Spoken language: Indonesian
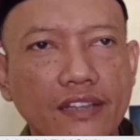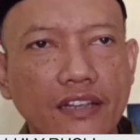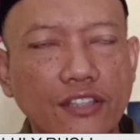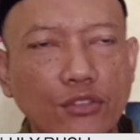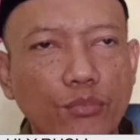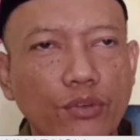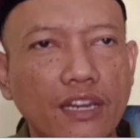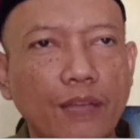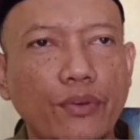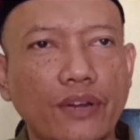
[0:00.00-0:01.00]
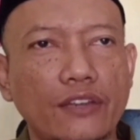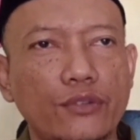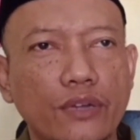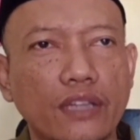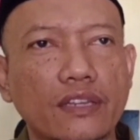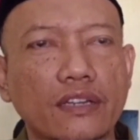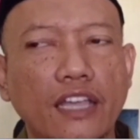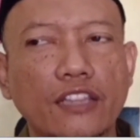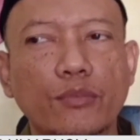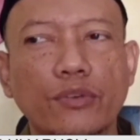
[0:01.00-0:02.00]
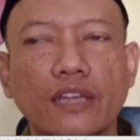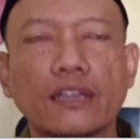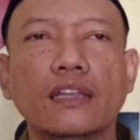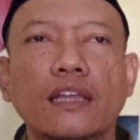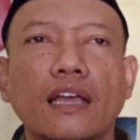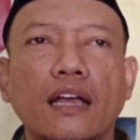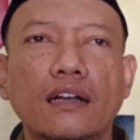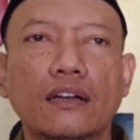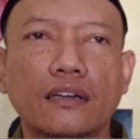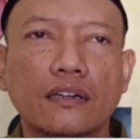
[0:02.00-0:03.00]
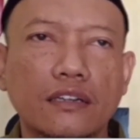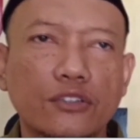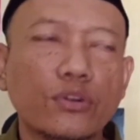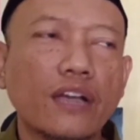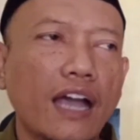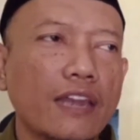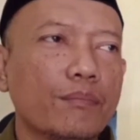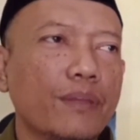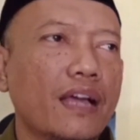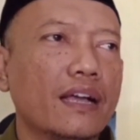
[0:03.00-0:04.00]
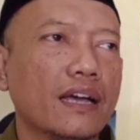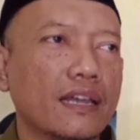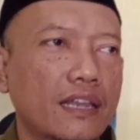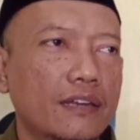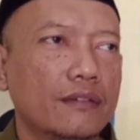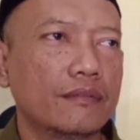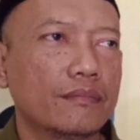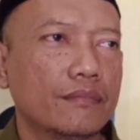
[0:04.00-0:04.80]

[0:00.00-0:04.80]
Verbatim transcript: ada salah satu mungkin laporan juga terkait kemudian e, dugaan pelanggaran